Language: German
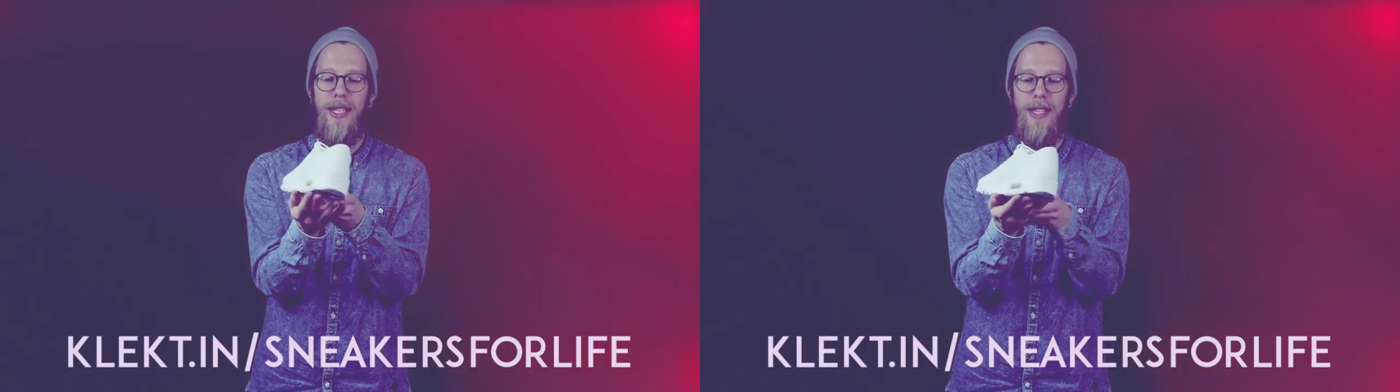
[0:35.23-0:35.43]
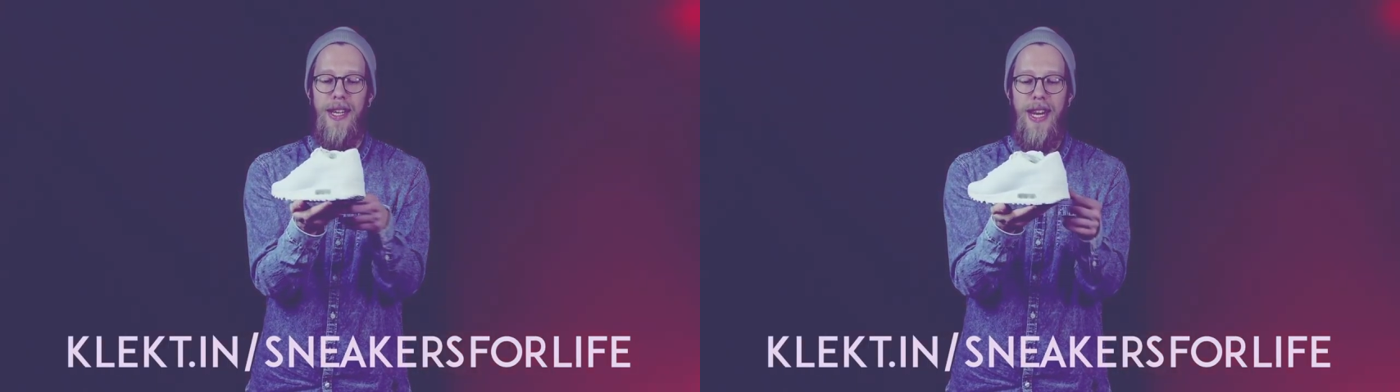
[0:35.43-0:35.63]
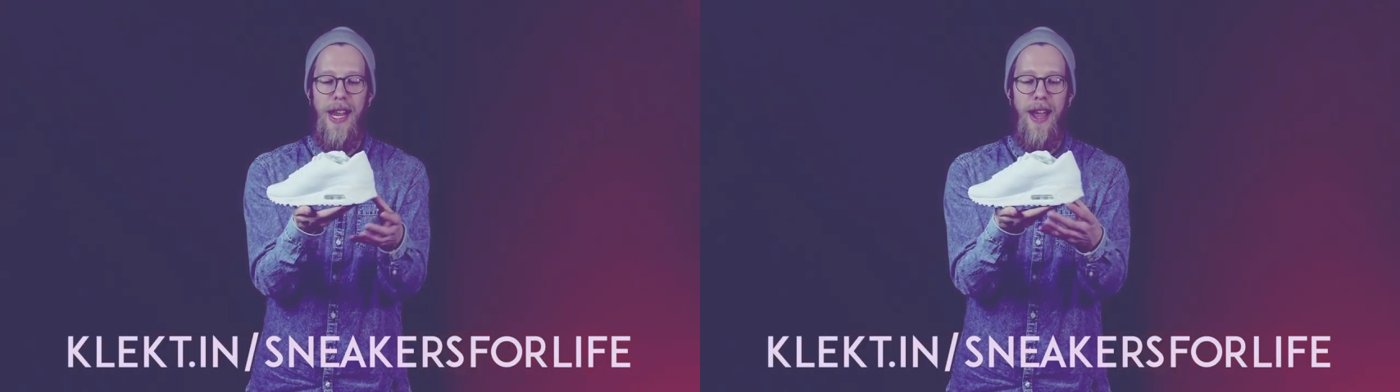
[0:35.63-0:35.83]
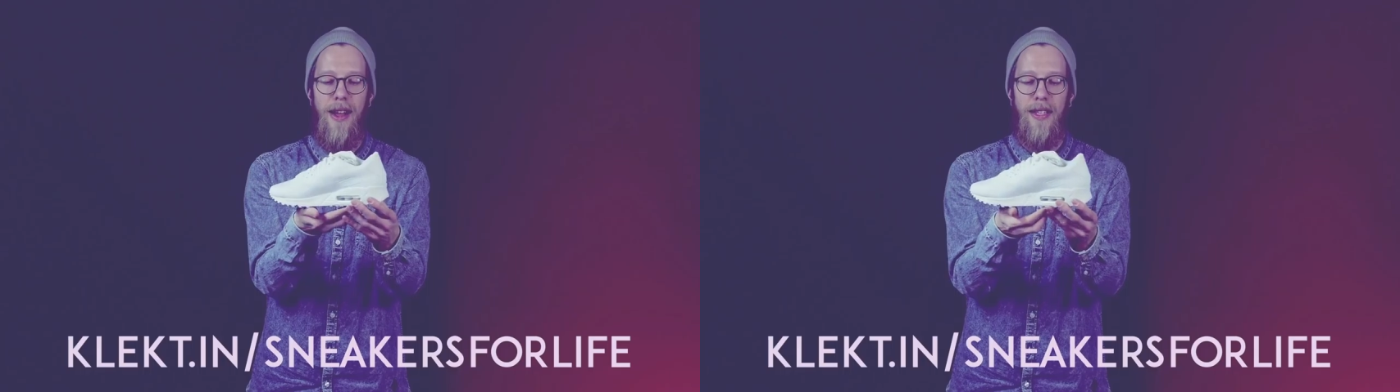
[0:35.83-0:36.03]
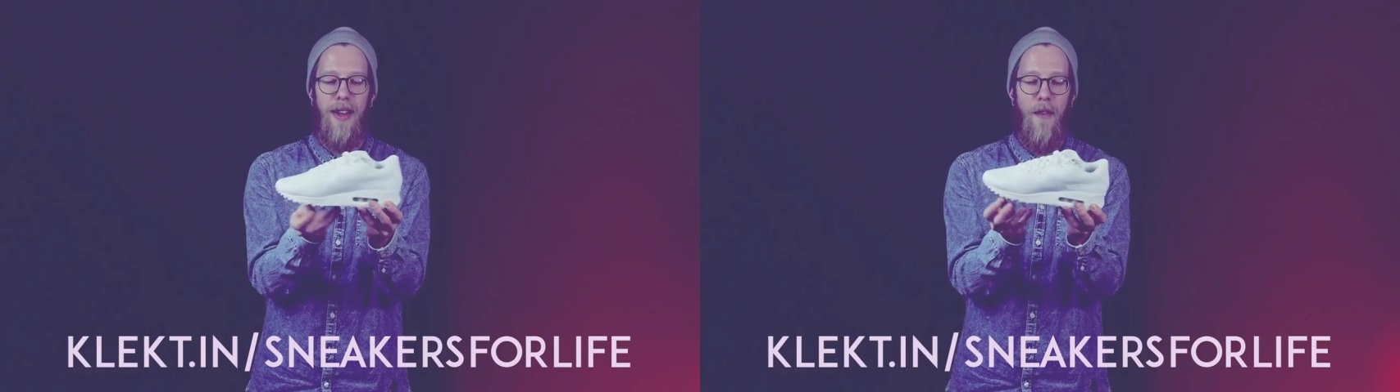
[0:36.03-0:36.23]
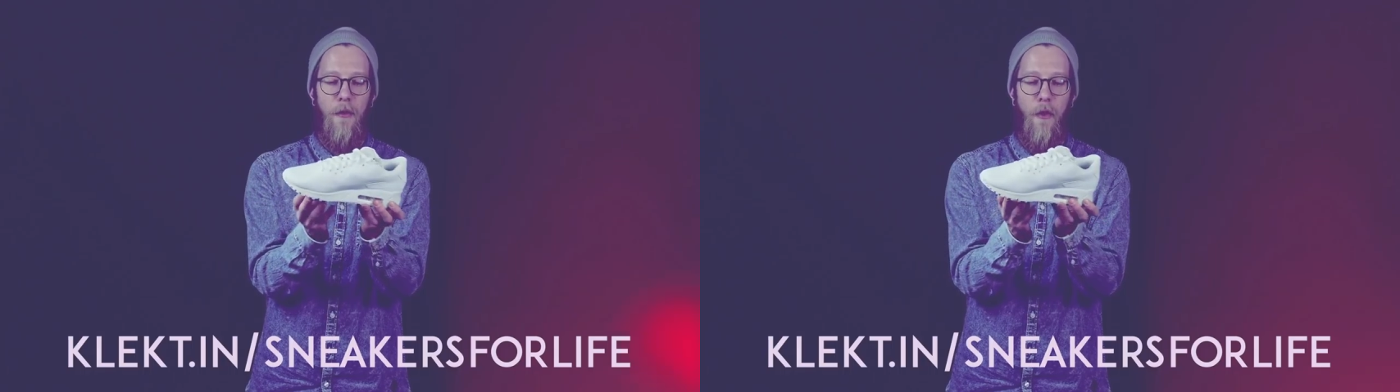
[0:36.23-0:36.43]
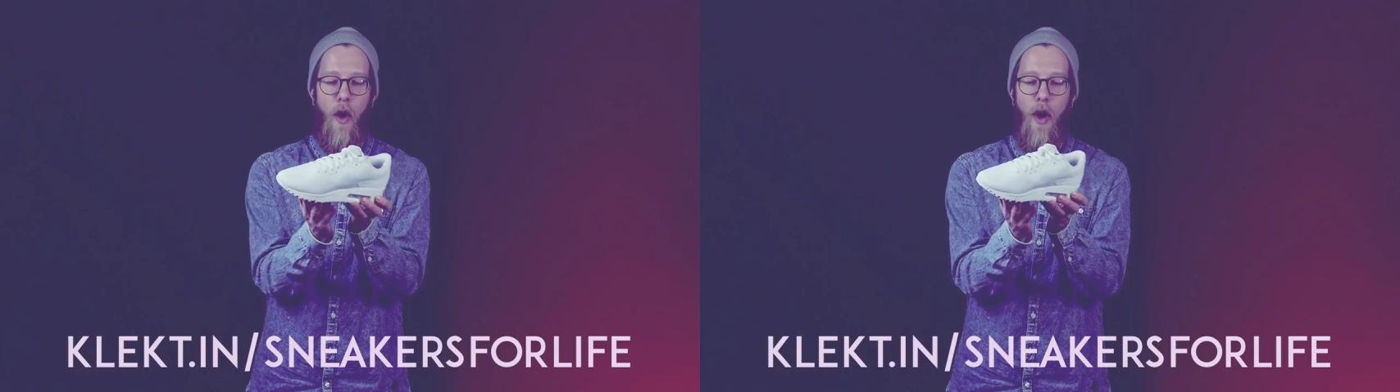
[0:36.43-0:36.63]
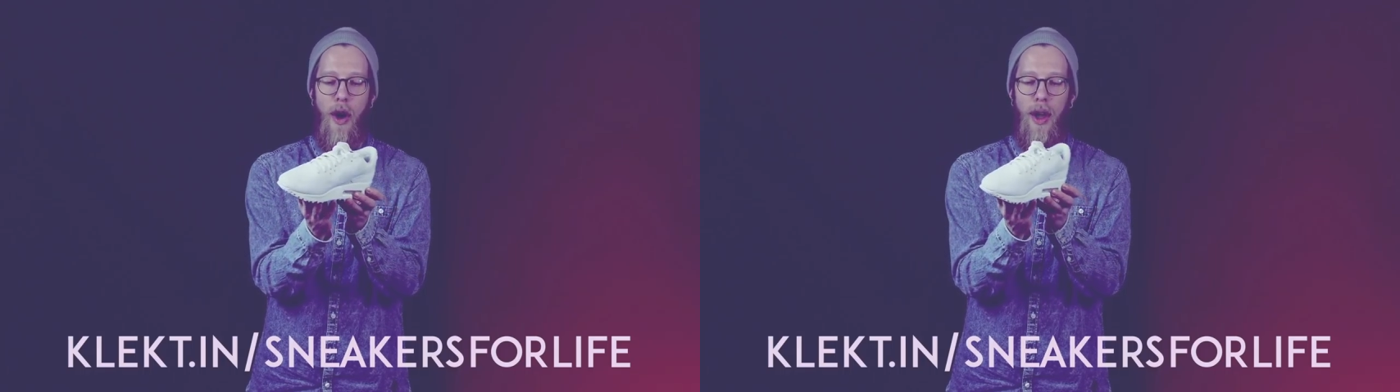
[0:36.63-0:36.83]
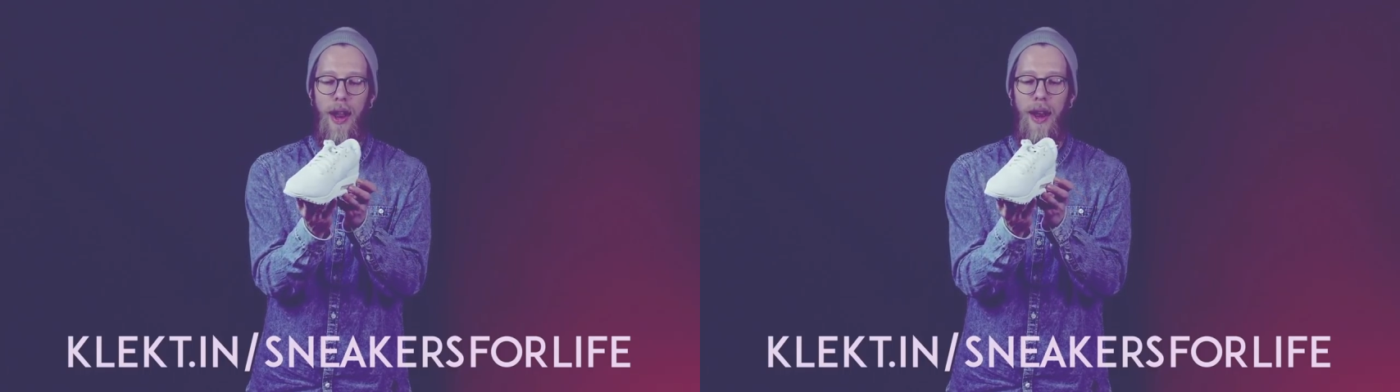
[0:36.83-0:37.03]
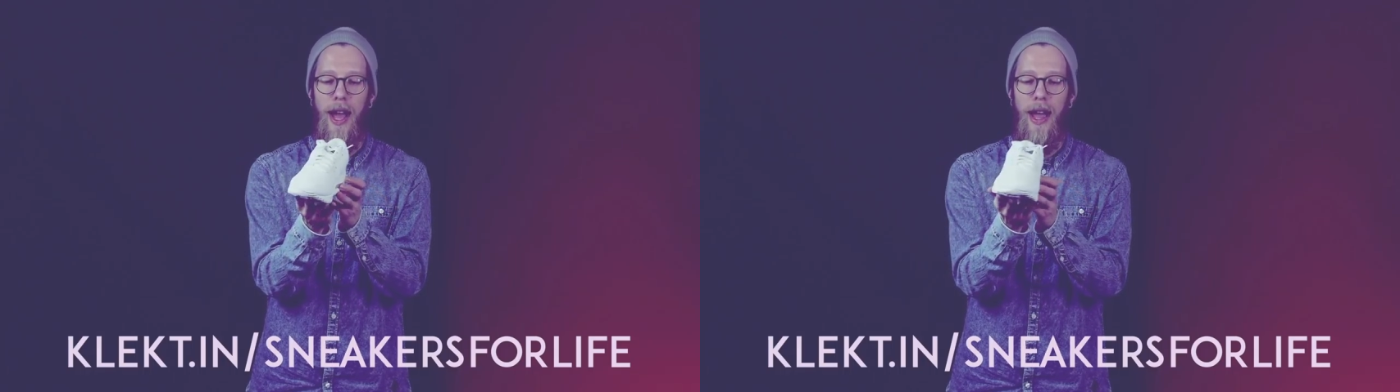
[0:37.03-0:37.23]
Sneakers for
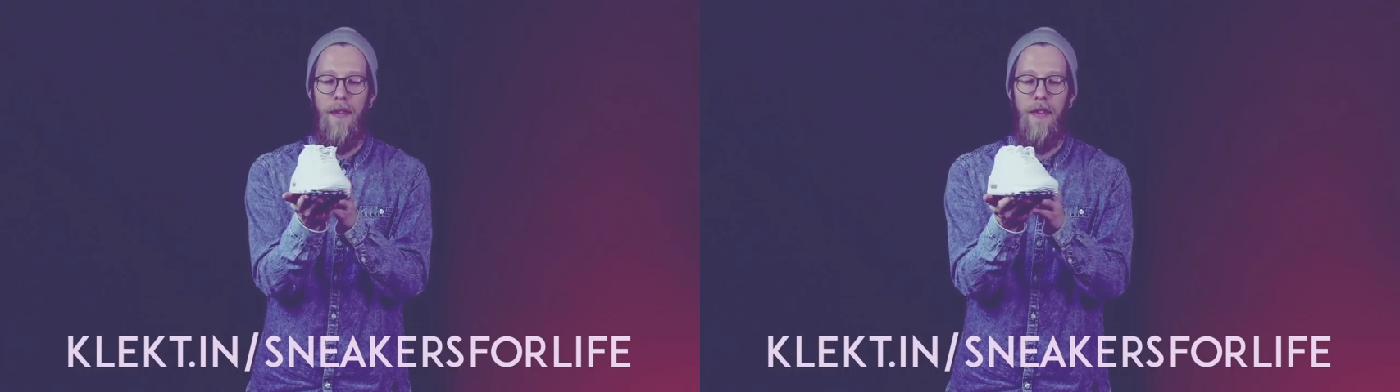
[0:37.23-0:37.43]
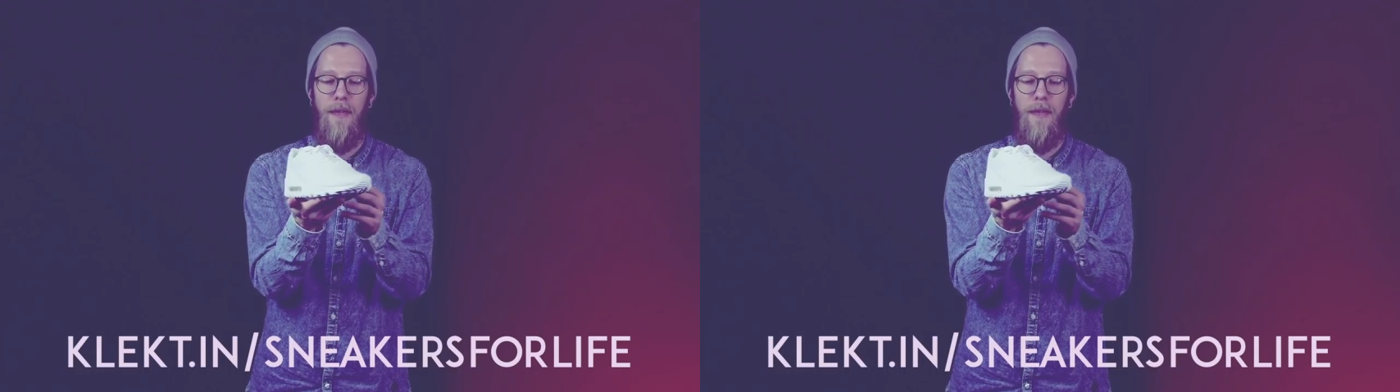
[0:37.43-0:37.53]
Life.